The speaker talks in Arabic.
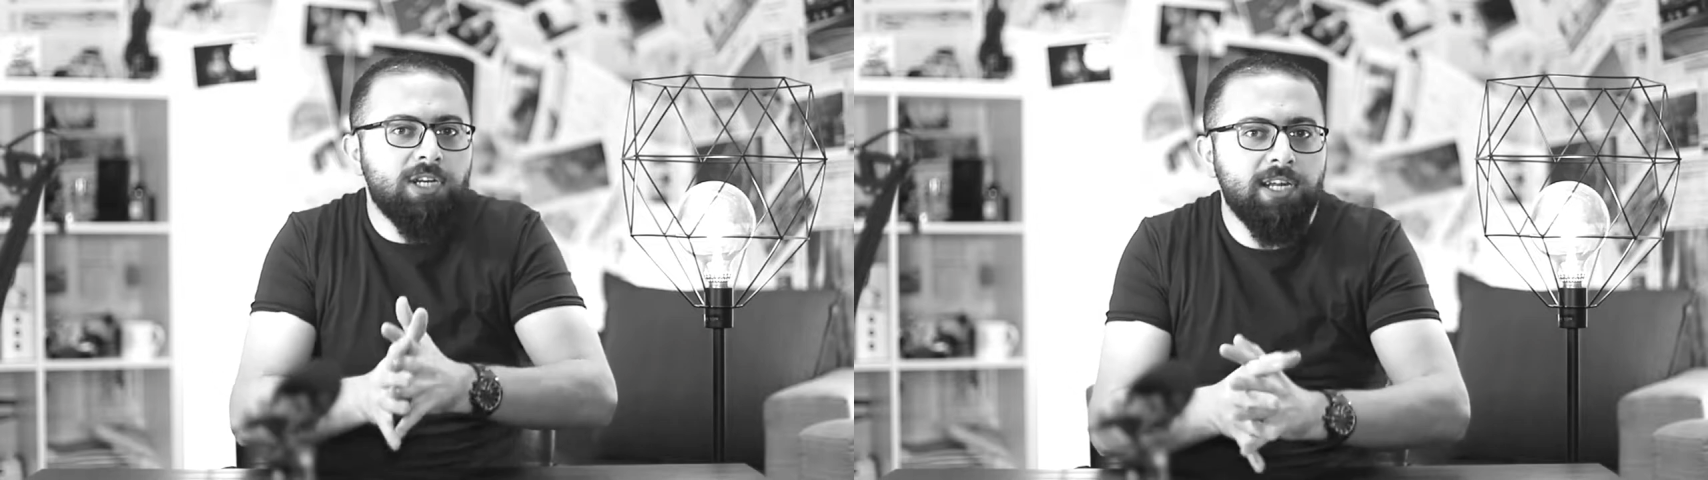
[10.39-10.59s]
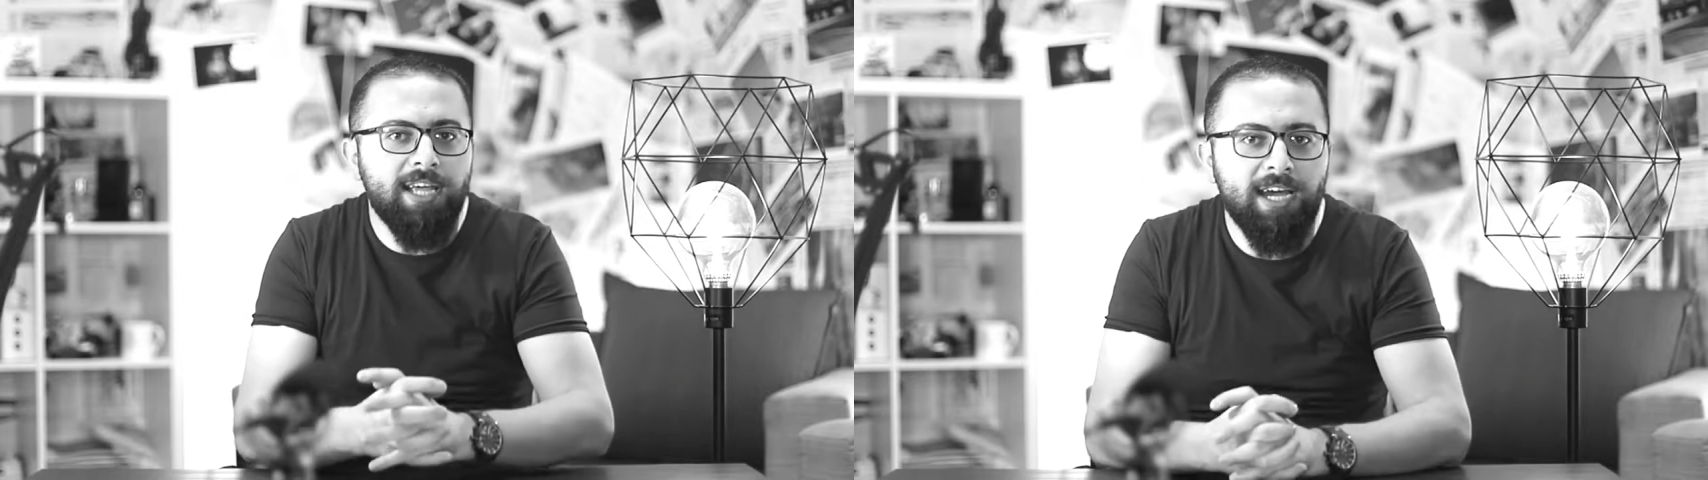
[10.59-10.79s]

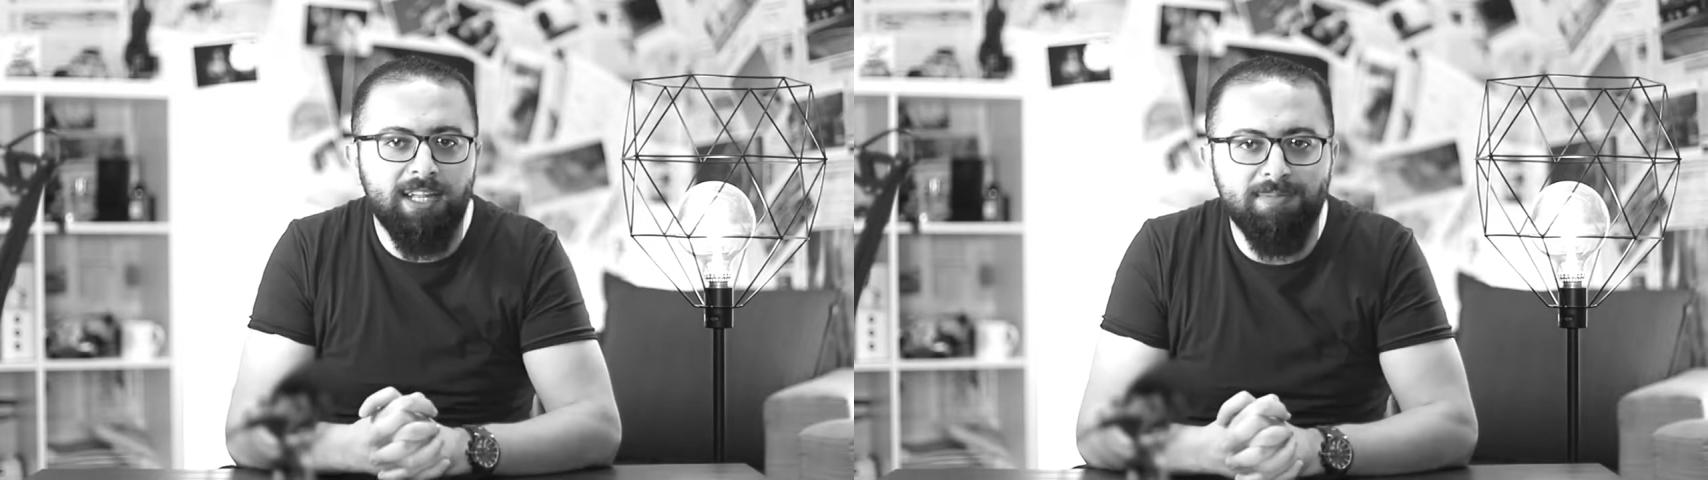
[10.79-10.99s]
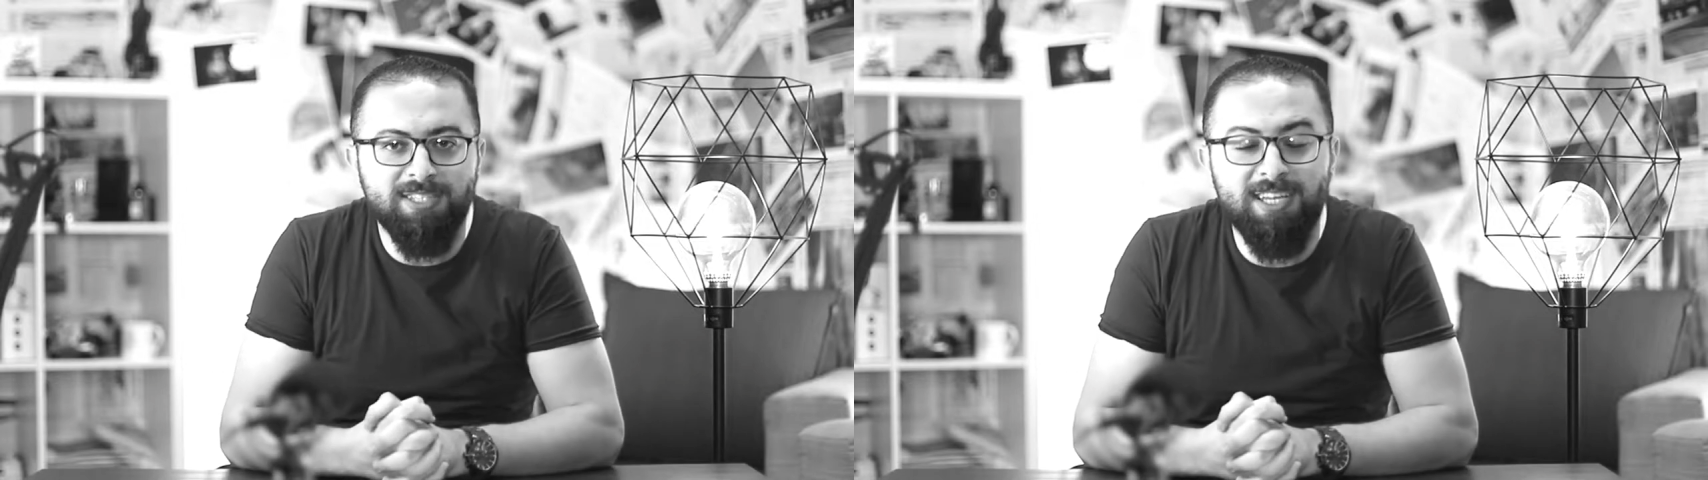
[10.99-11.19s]
اللي
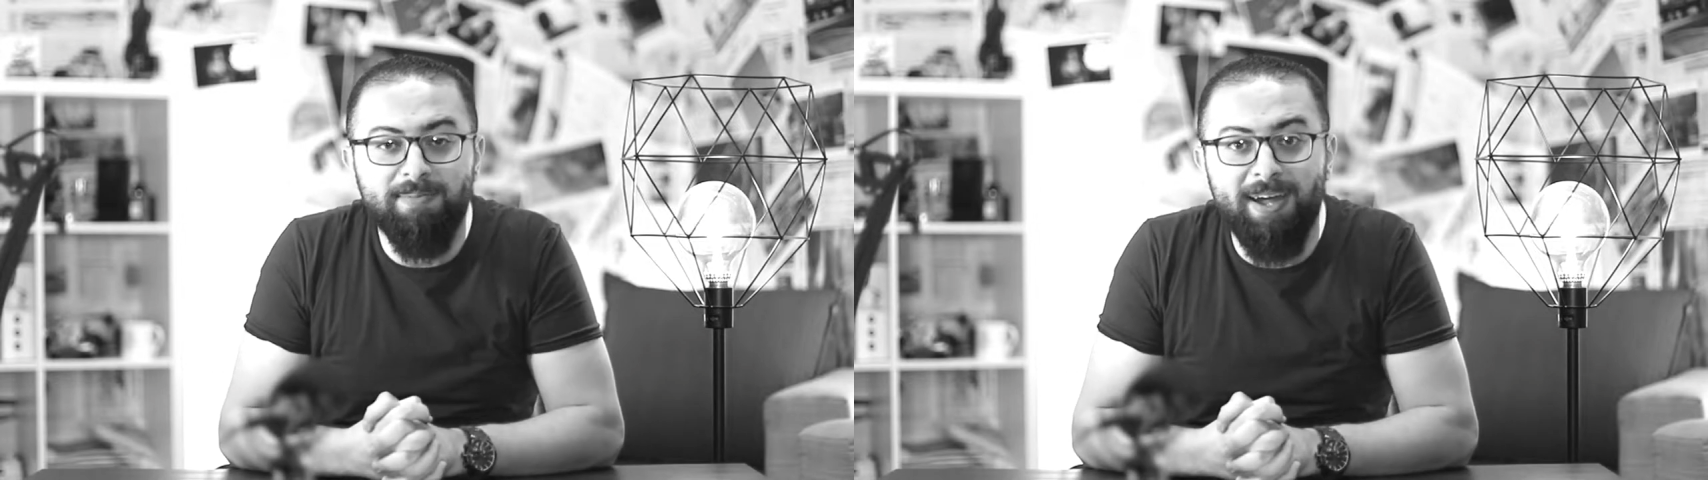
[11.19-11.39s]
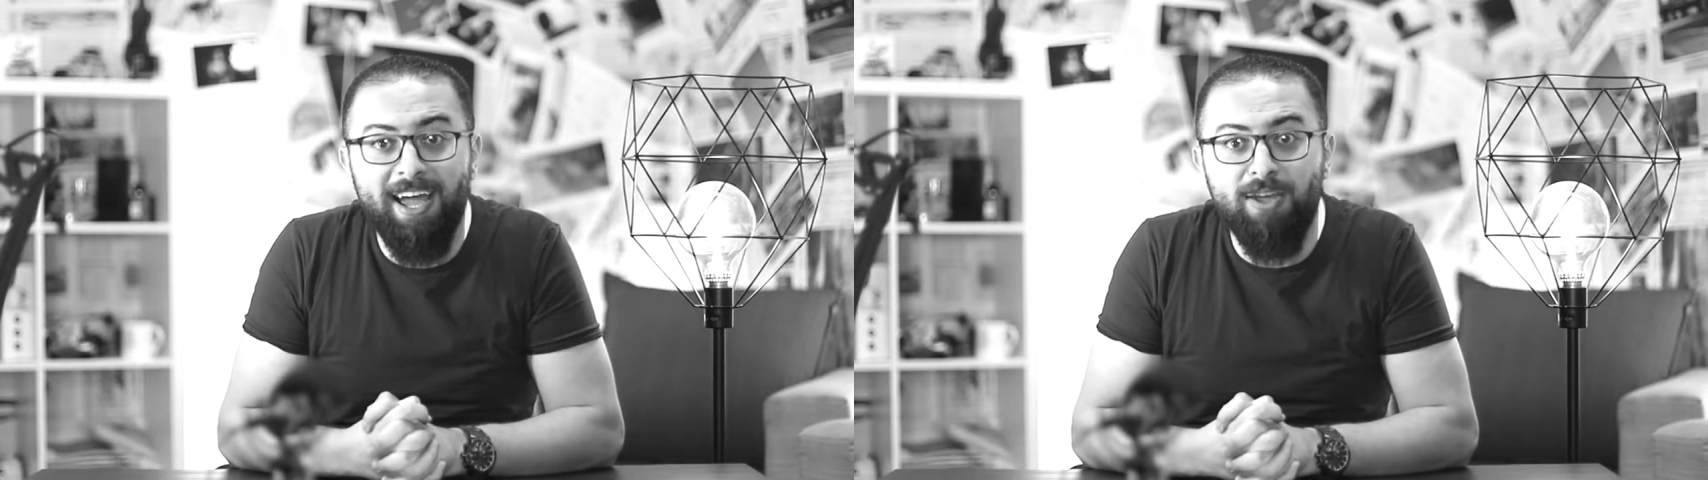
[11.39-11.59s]
قاعد بصير
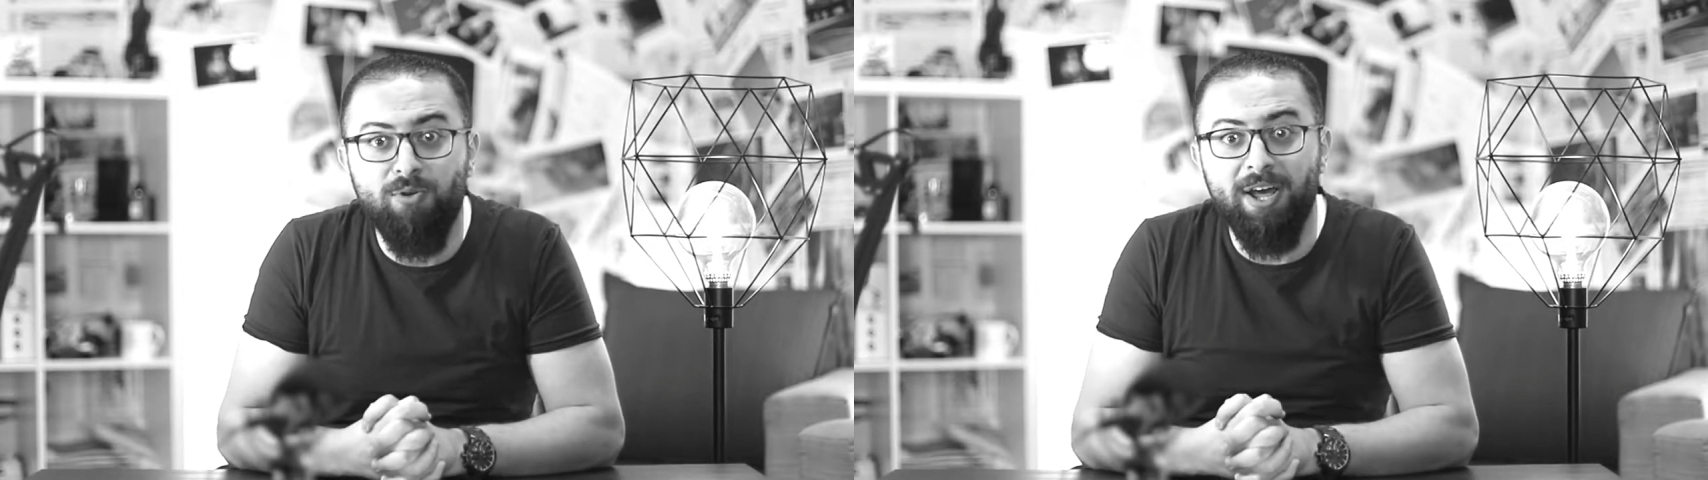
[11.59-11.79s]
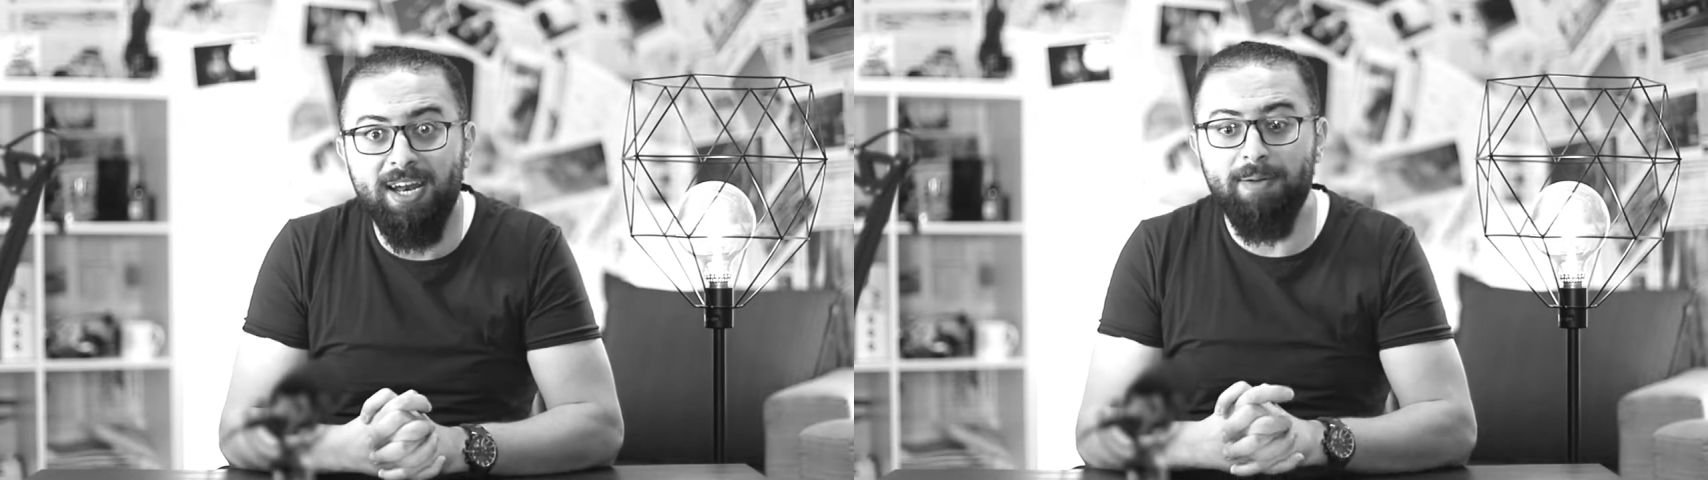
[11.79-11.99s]
معاي
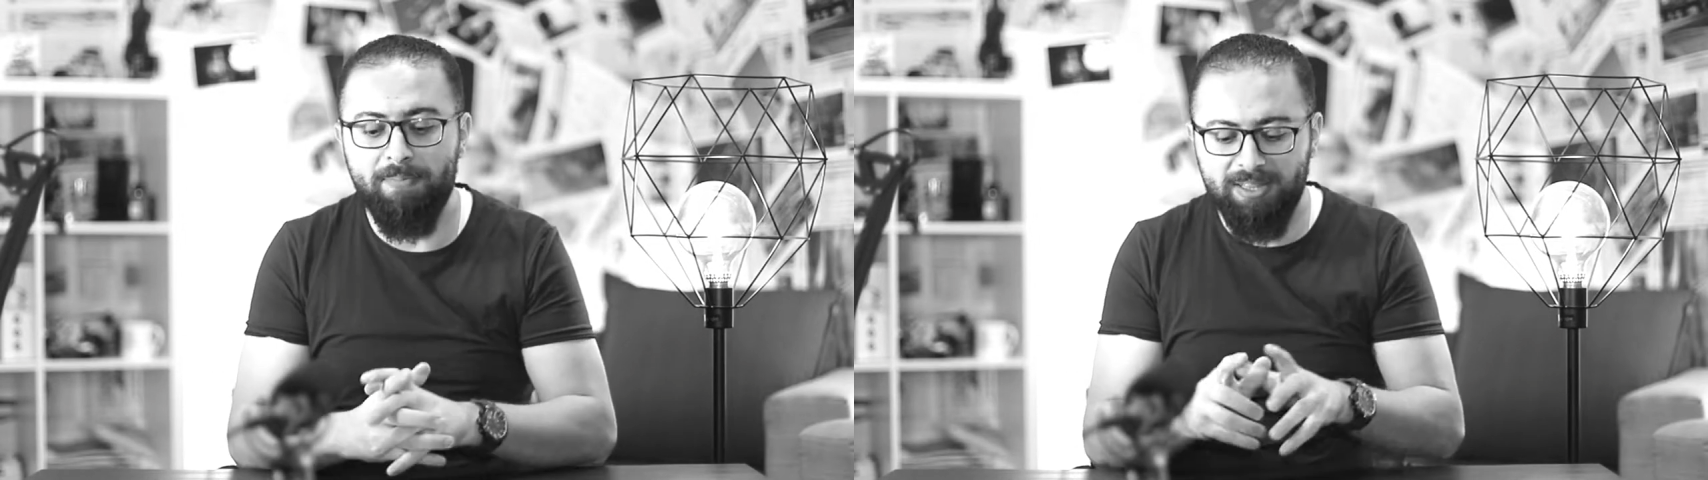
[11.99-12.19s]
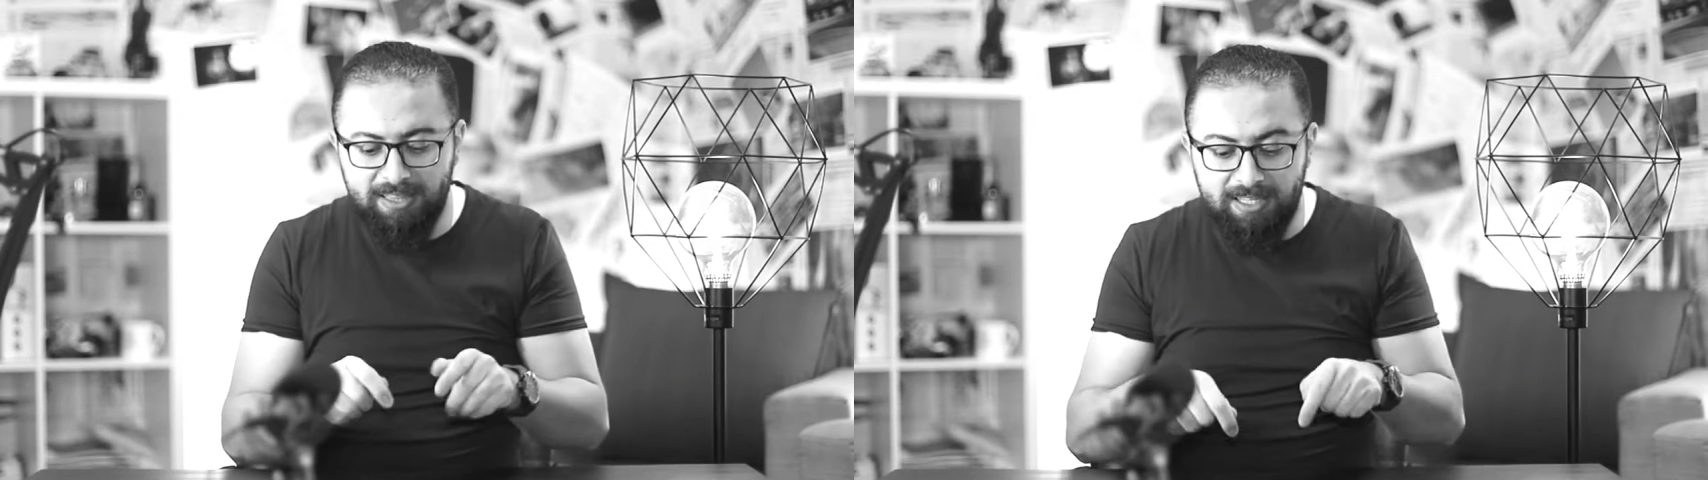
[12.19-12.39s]
وانا
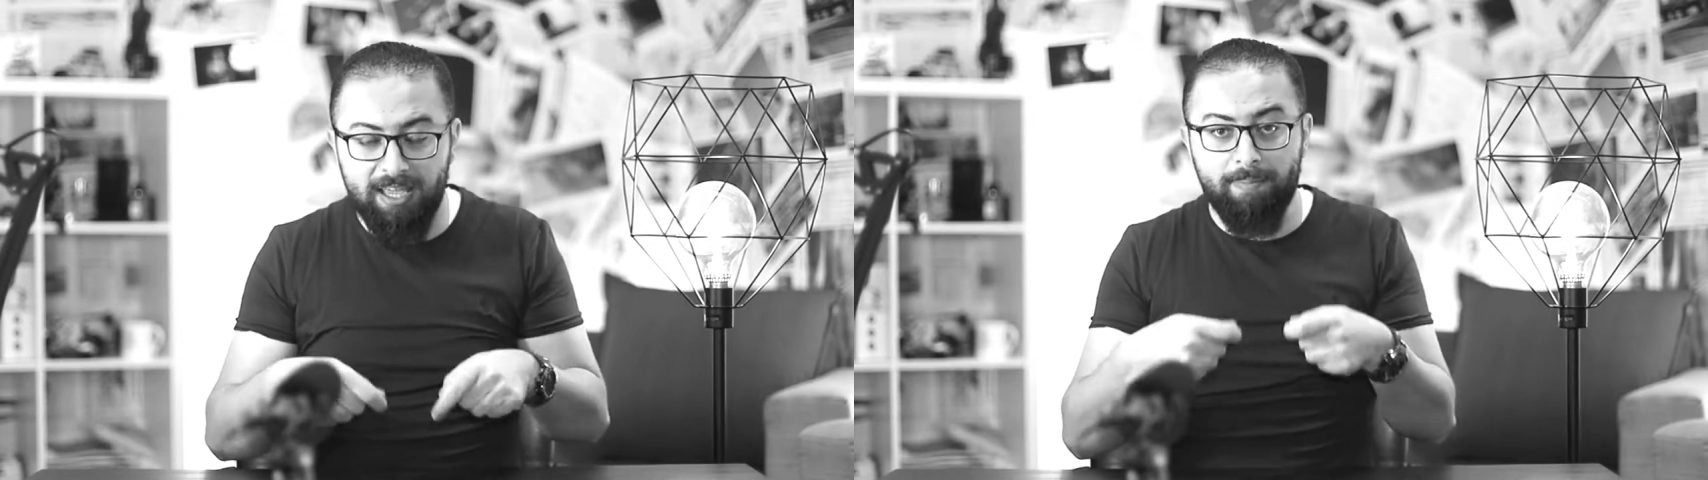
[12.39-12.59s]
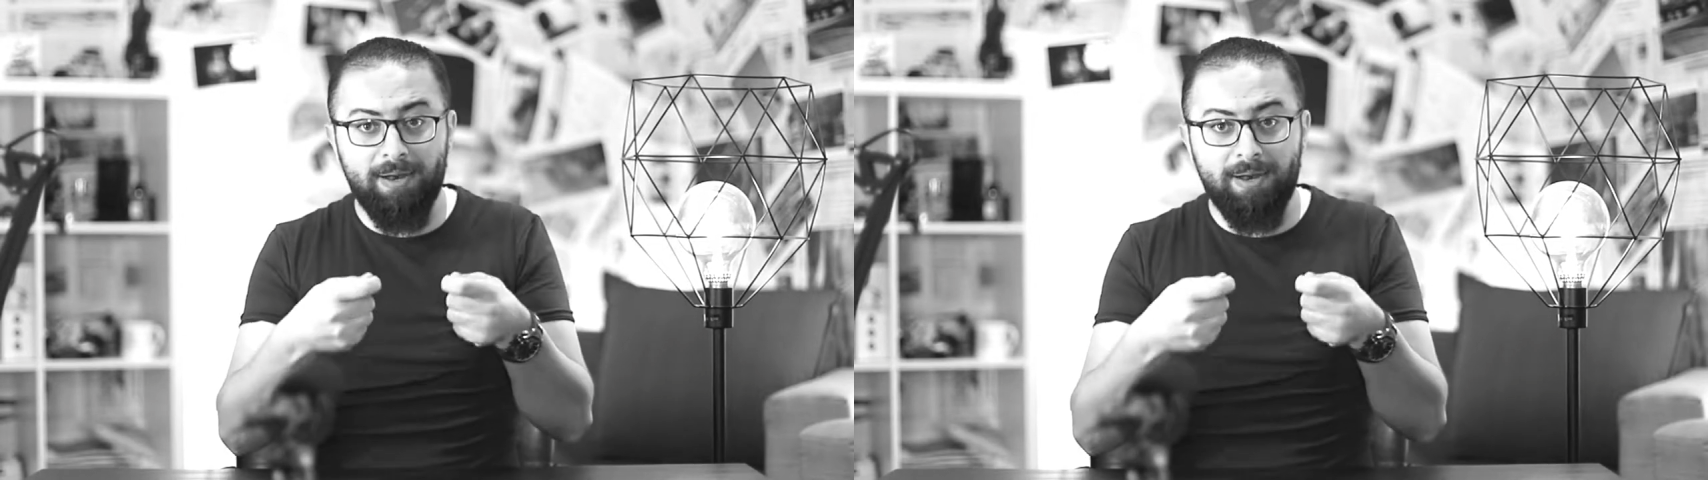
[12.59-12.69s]
بدي